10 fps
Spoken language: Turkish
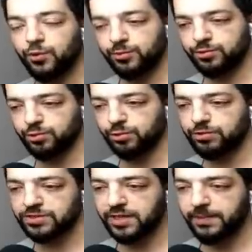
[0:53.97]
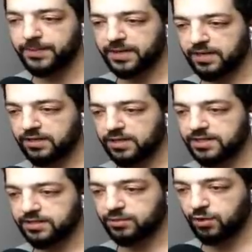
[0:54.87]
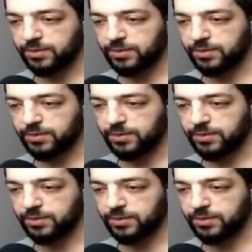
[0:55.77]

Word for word: ölümsüz oluruz. Niye? Legend